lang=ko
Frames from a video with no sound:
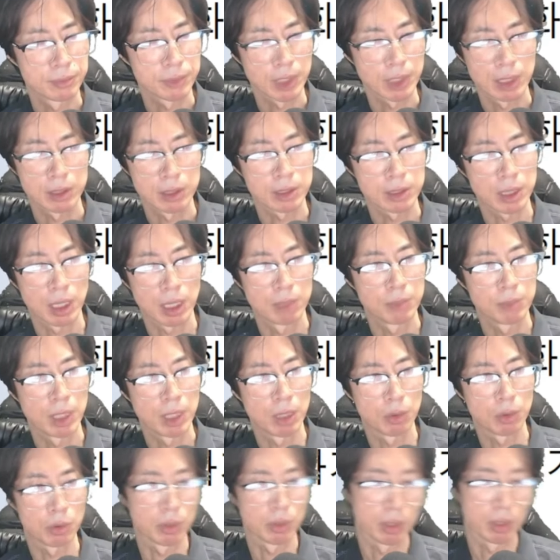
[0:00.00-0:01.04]
잠이 안
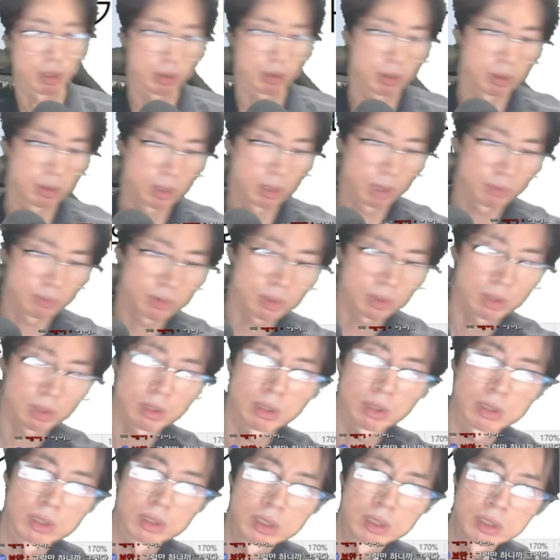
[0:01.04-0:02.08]
온다.
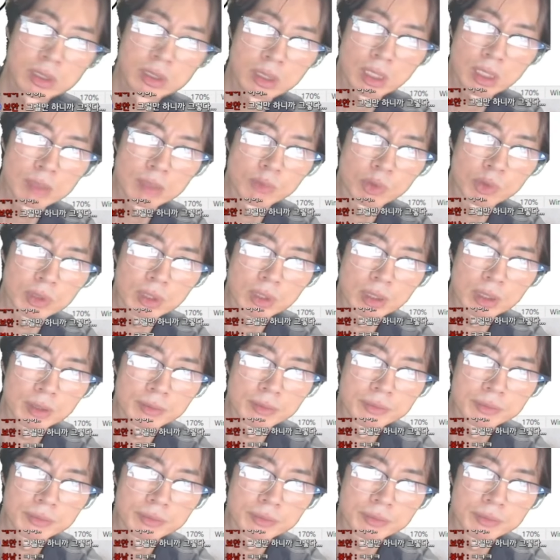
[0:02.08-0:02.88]
그때부터 이지랄 못해.